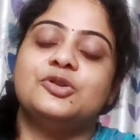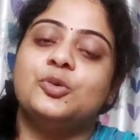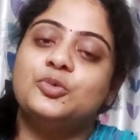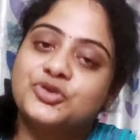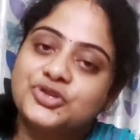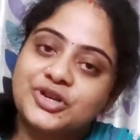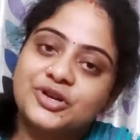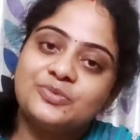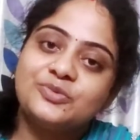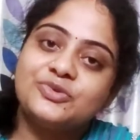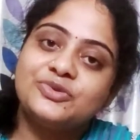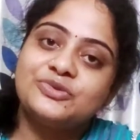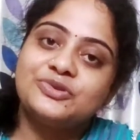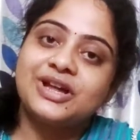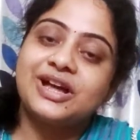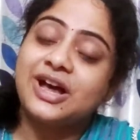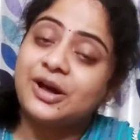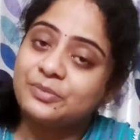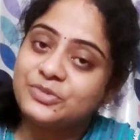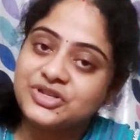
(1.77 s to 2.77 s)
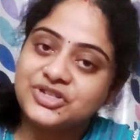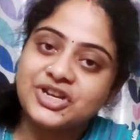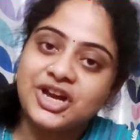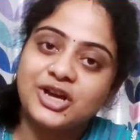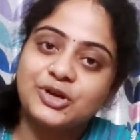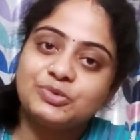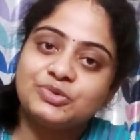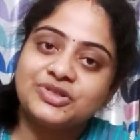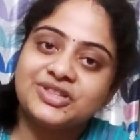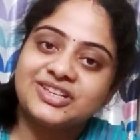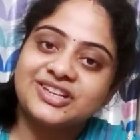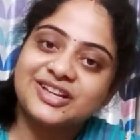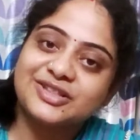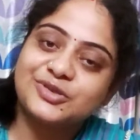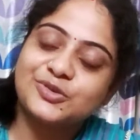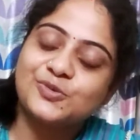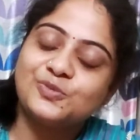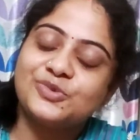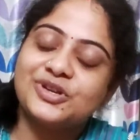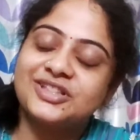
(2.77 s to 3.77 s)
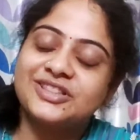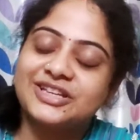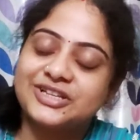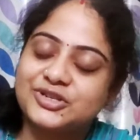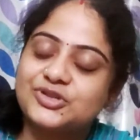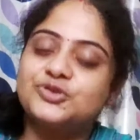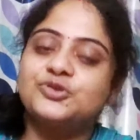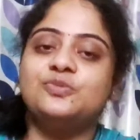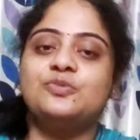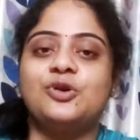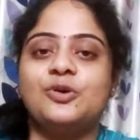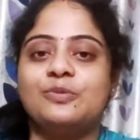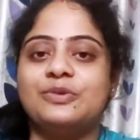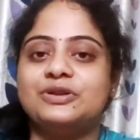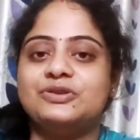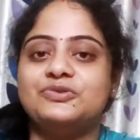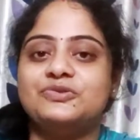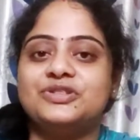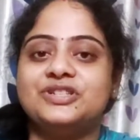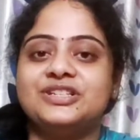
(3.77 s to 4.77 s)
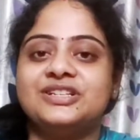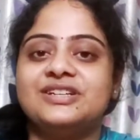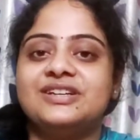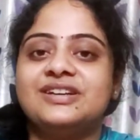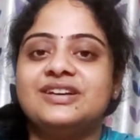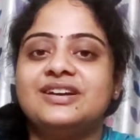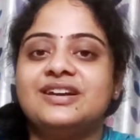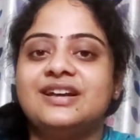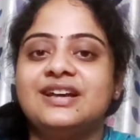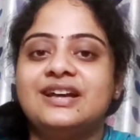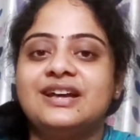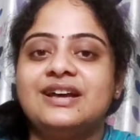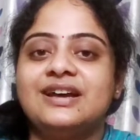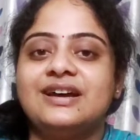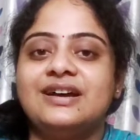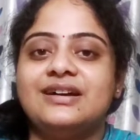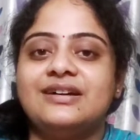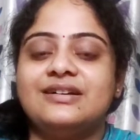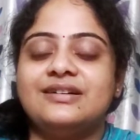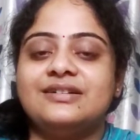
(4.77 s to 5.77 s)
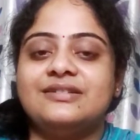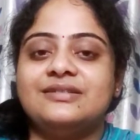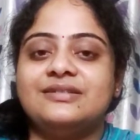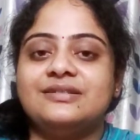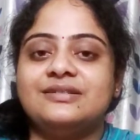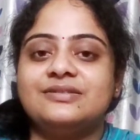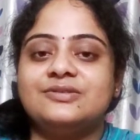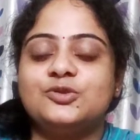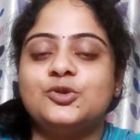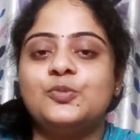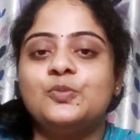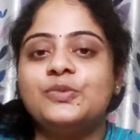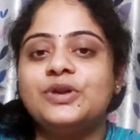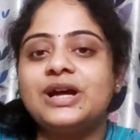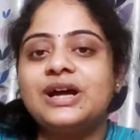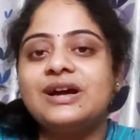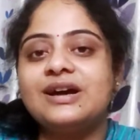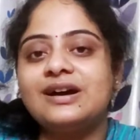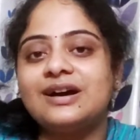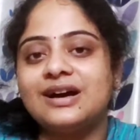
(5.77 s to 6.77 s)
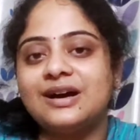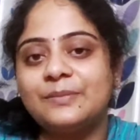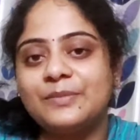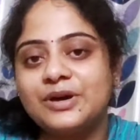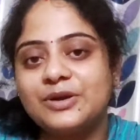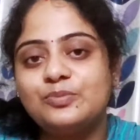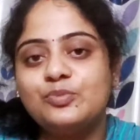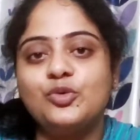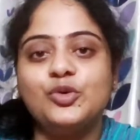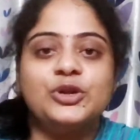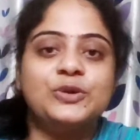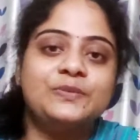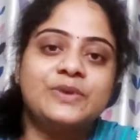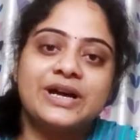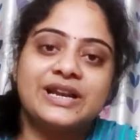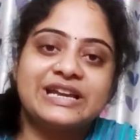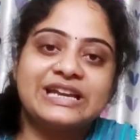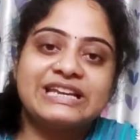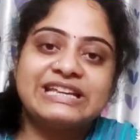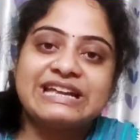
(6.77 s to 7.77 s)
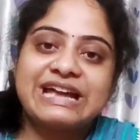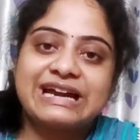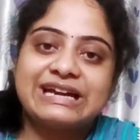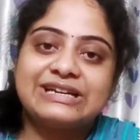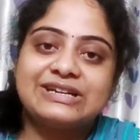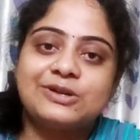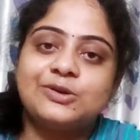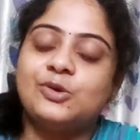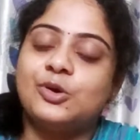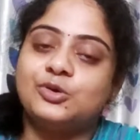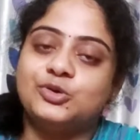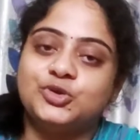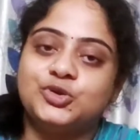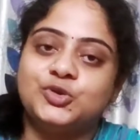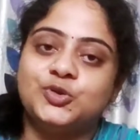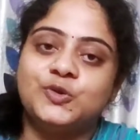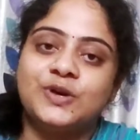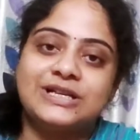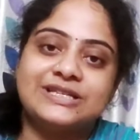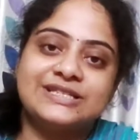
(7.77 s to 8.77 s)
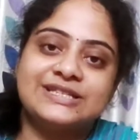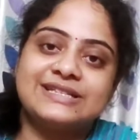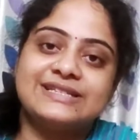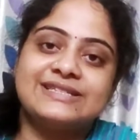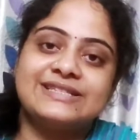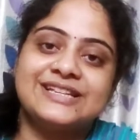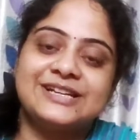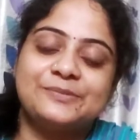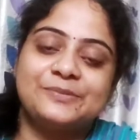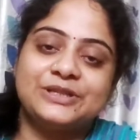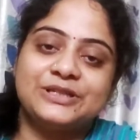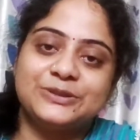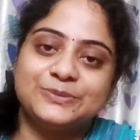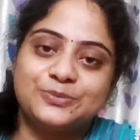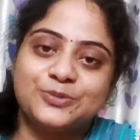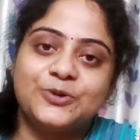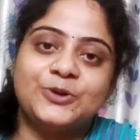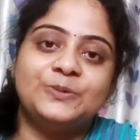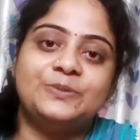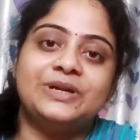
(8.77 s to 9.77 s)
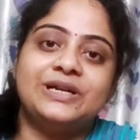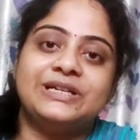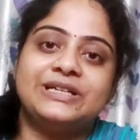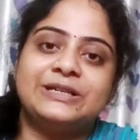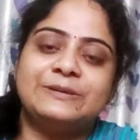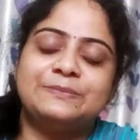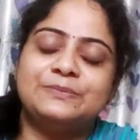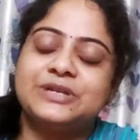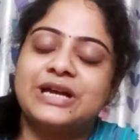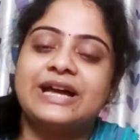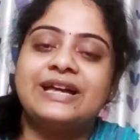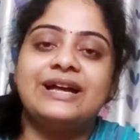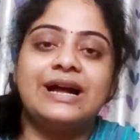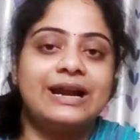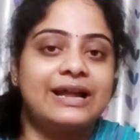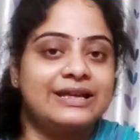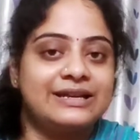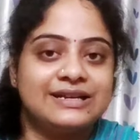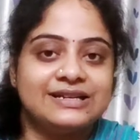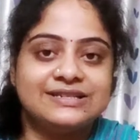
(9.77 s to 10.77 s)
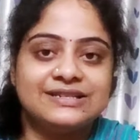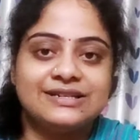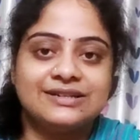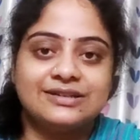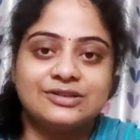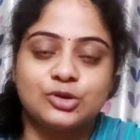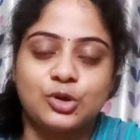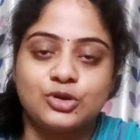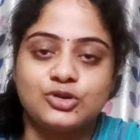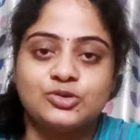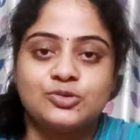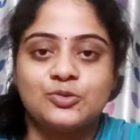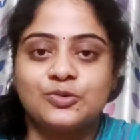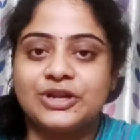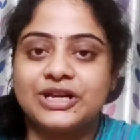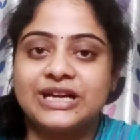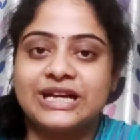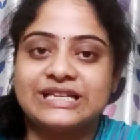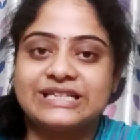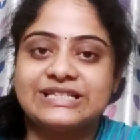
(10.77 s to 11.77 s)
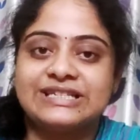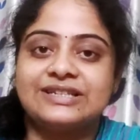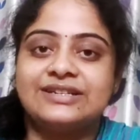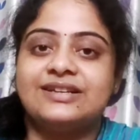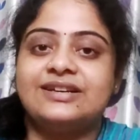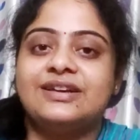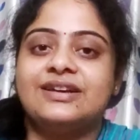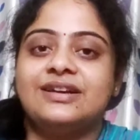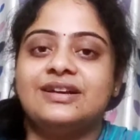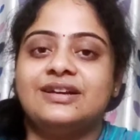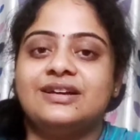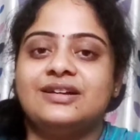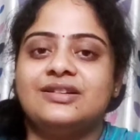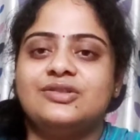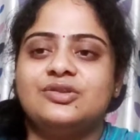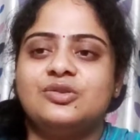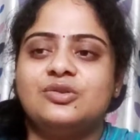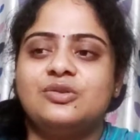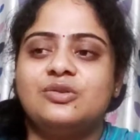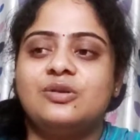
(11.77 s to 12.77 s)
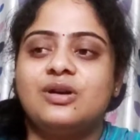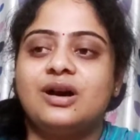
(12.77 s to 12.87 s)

নমস্কার বন্ধুরা আমি সায়ন্তী আর তোমরা দেখছো মমেন্ট টুইটে তোমরা আমার পরিবারেরই একটা অংশ আস্তে আস্তে আমাদের পরিবারটা প্রায় আড়াই হাজার ক্রস করে গেছে তো